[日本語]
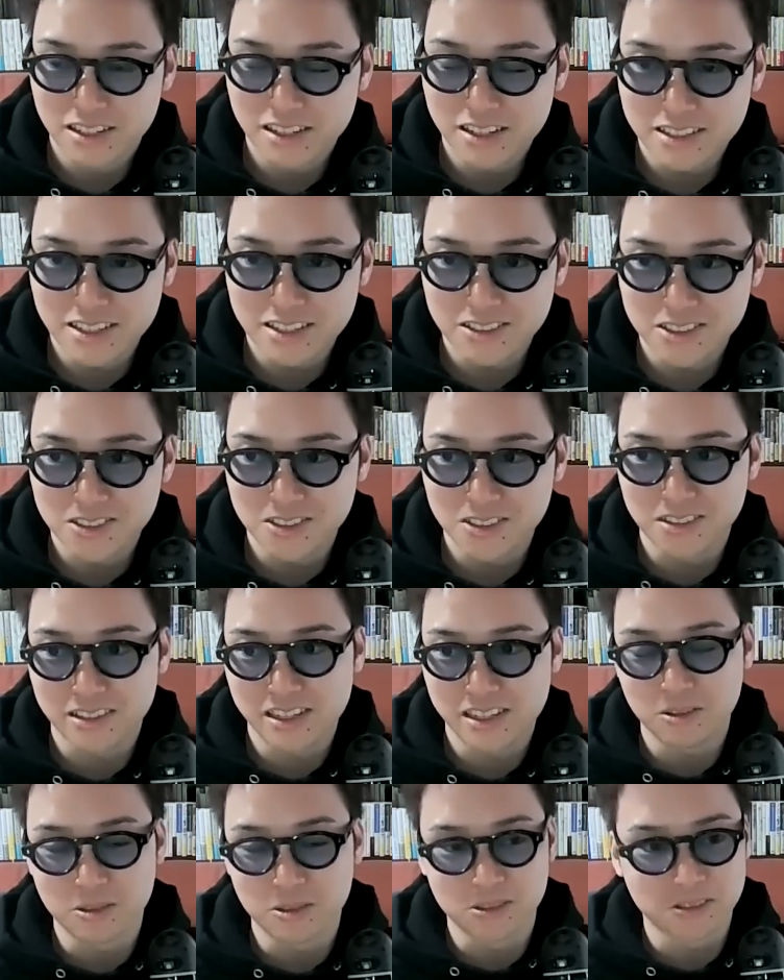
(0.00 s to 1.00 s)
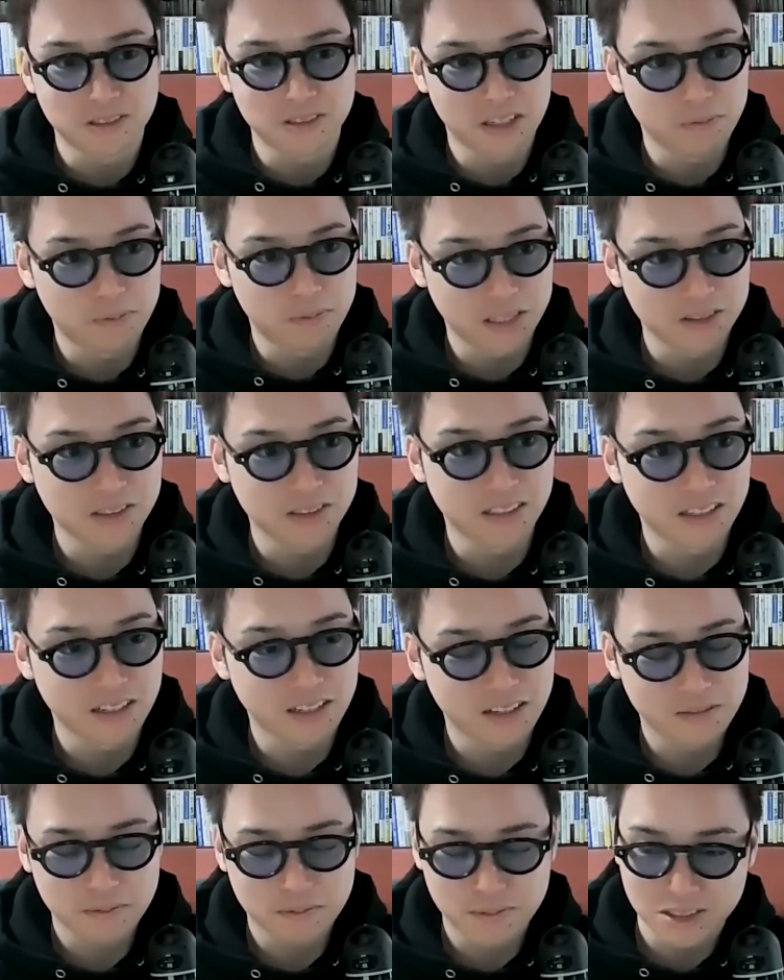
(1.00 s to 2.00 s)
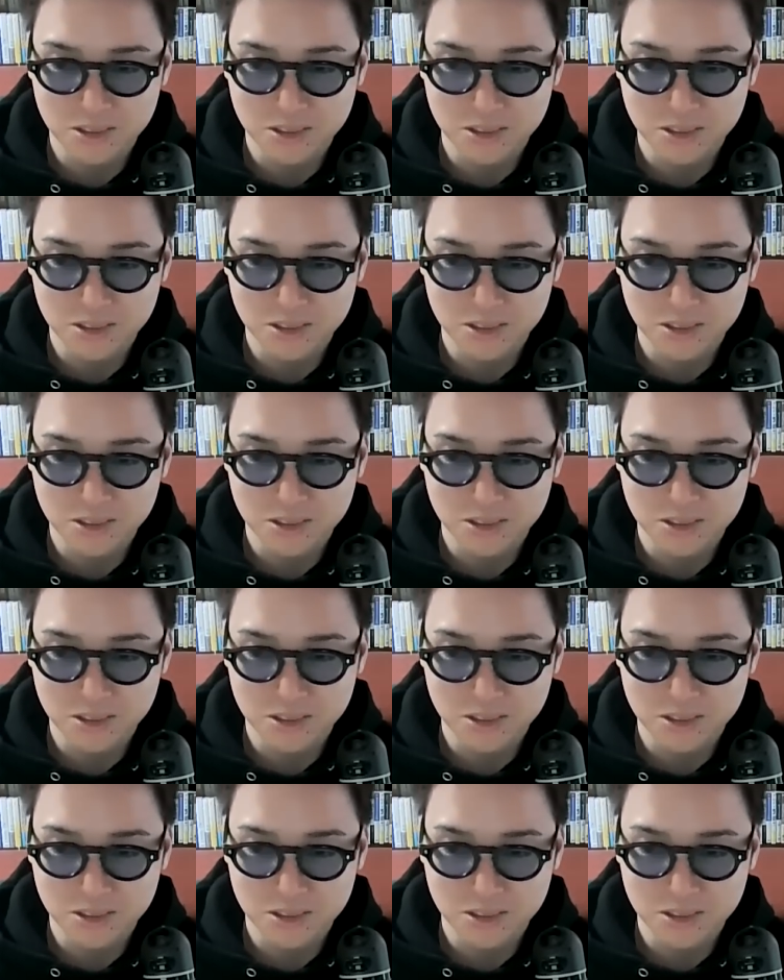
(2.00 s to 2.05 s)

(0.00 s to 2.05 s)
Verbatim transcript: ライターの人って結構その辺バグってて、